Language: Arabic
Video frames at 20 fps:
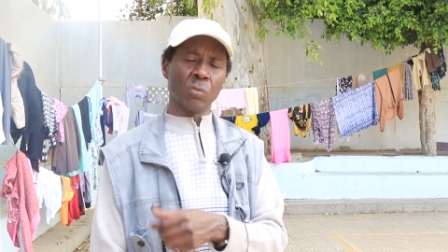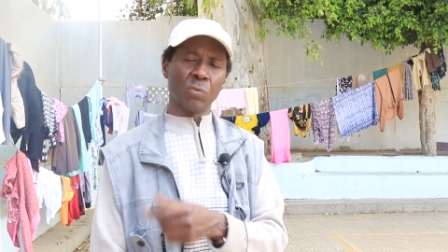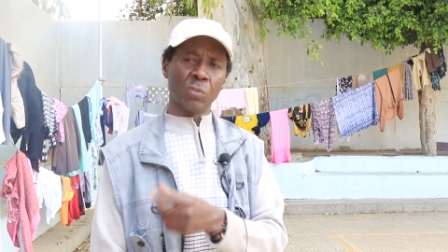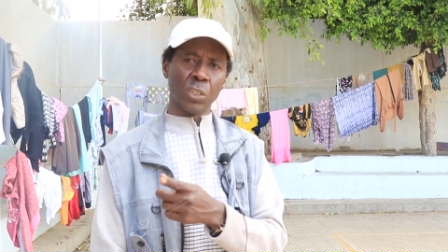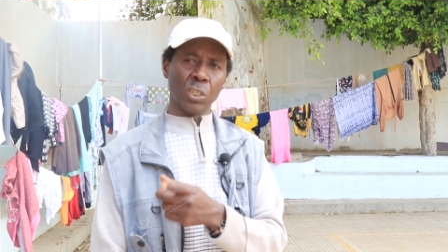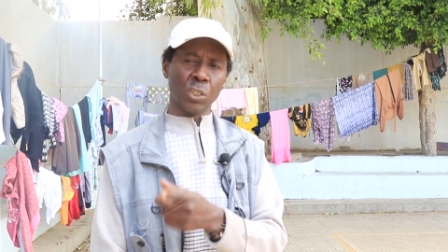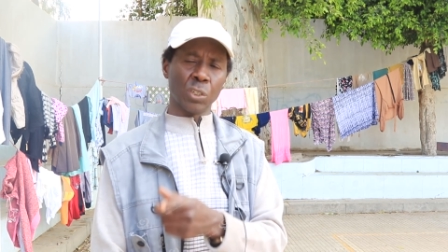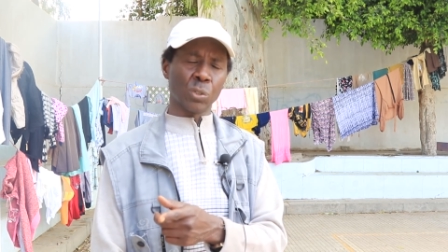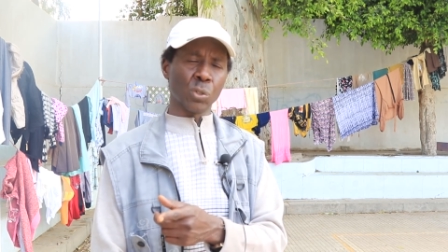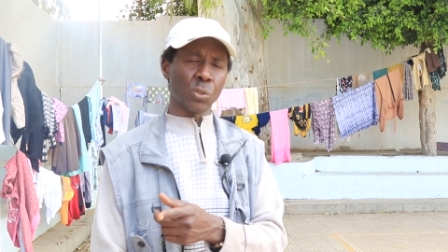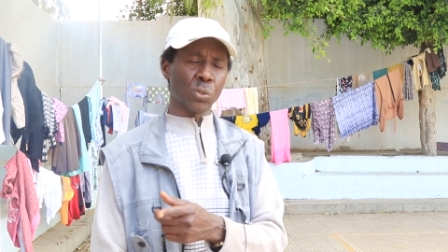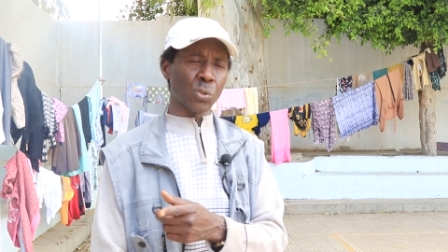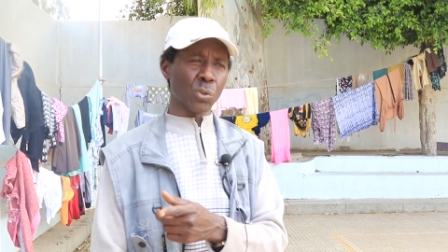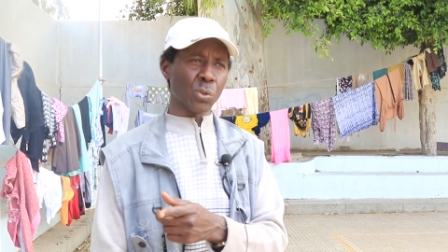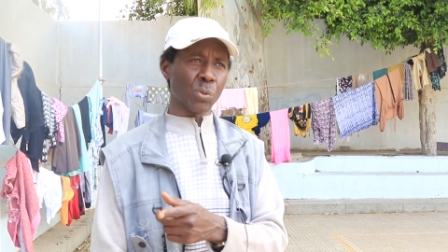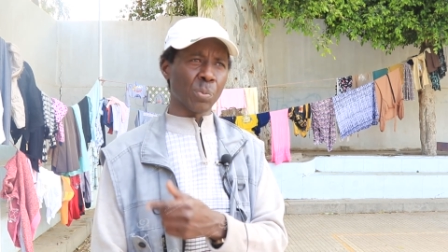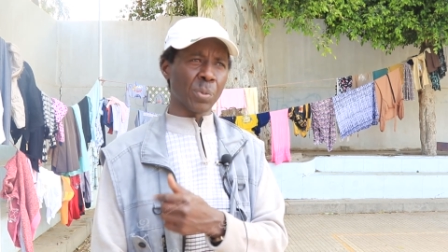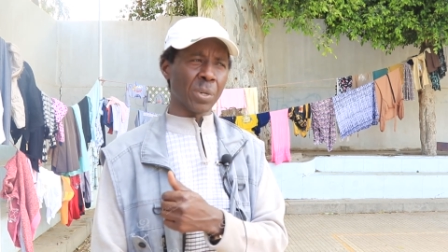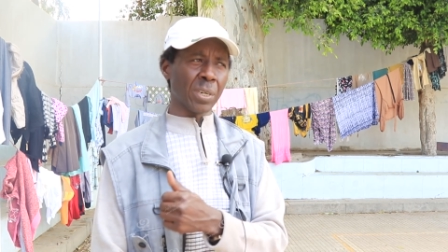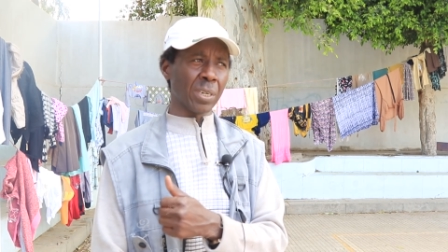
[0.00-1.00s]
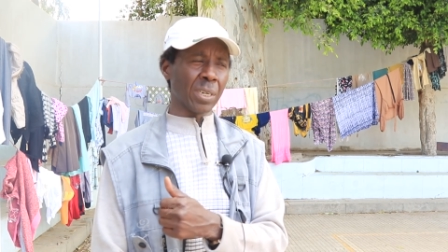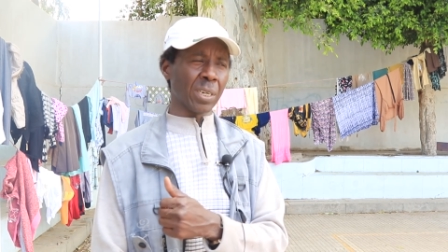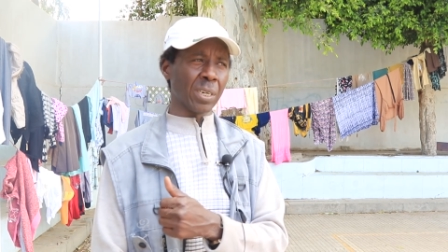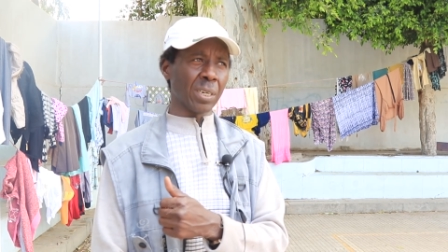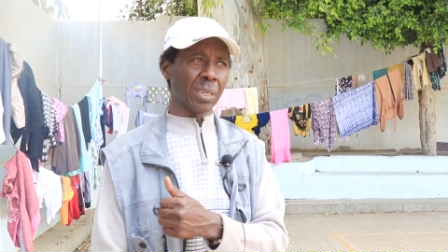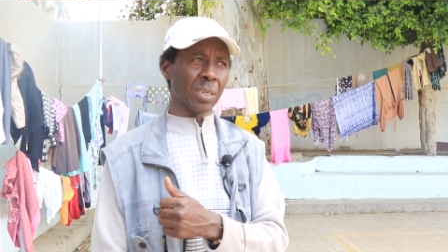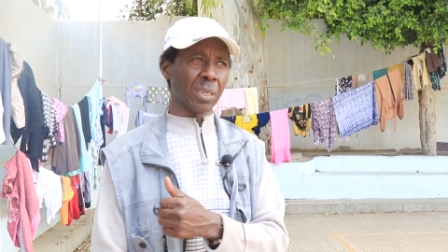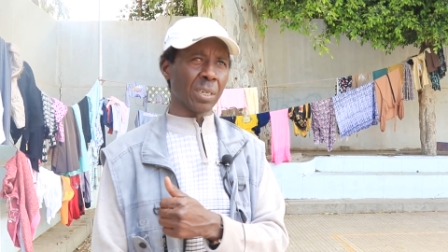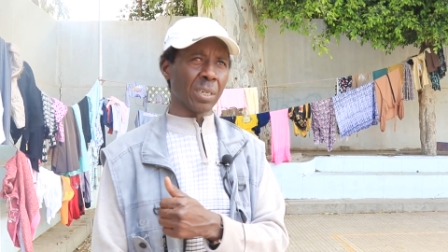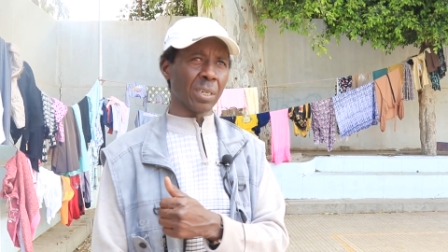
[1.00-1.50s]
في جزء من
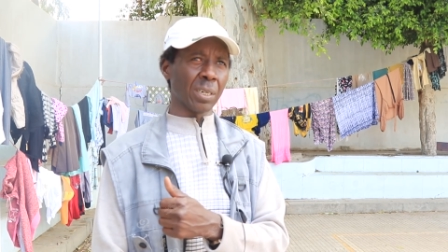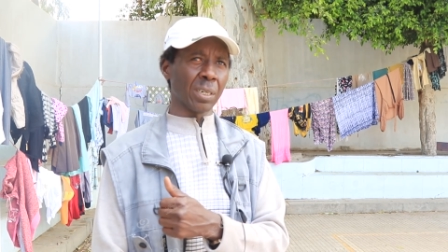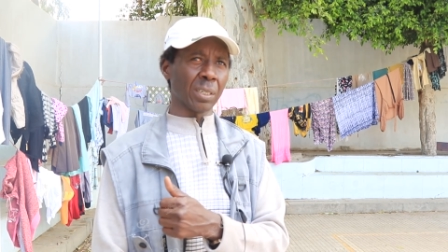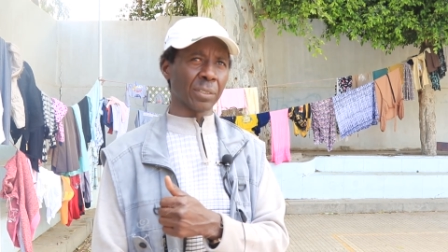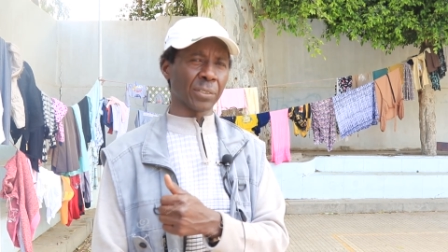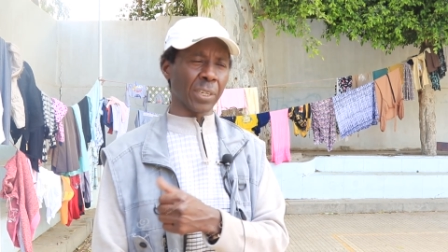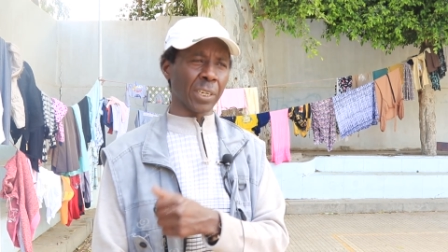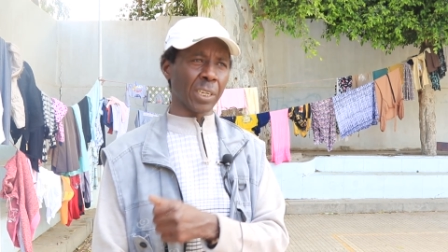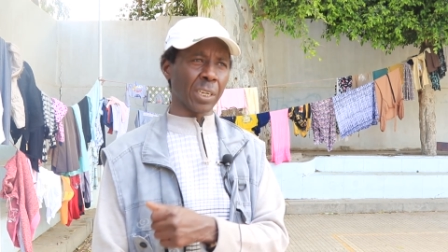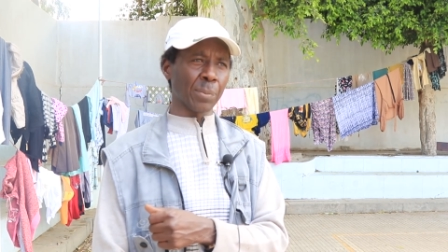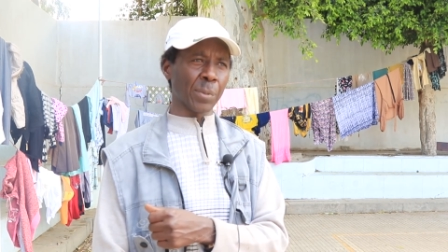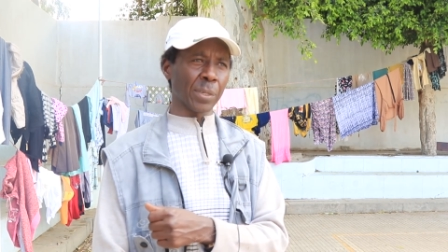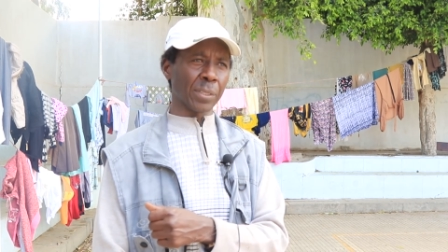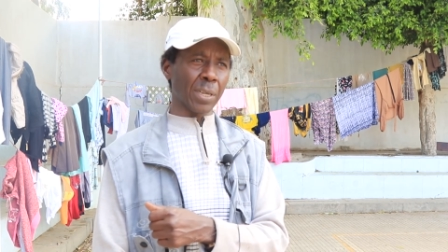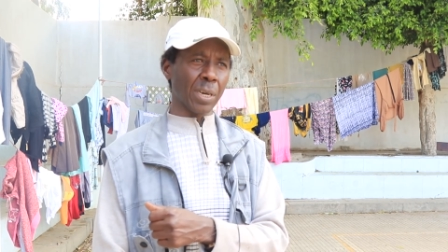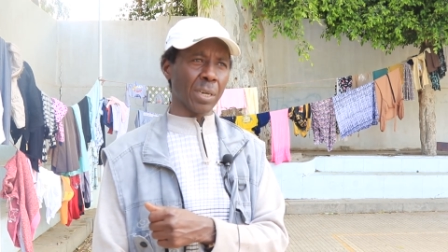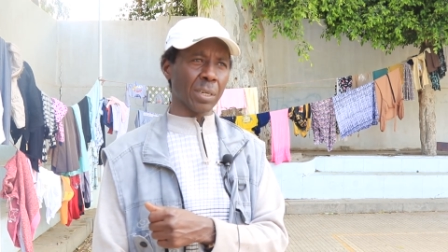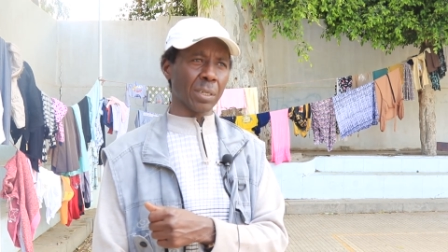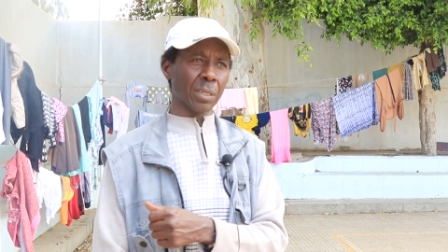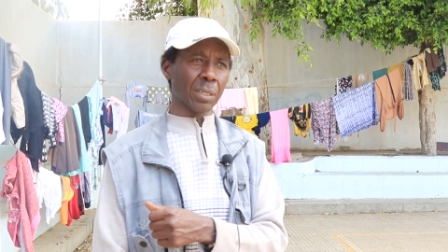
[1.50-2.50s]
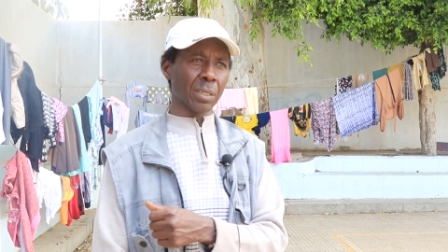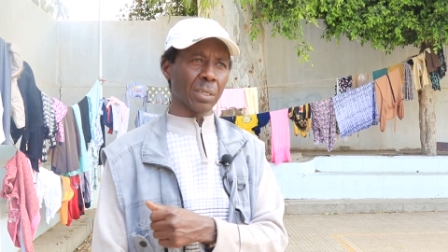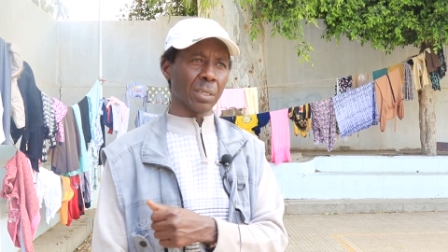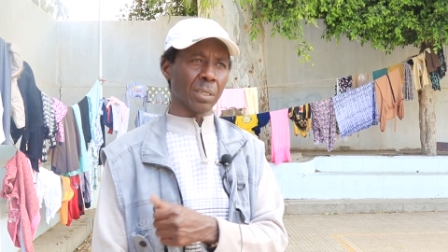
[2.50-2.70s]
آه، طريق المطار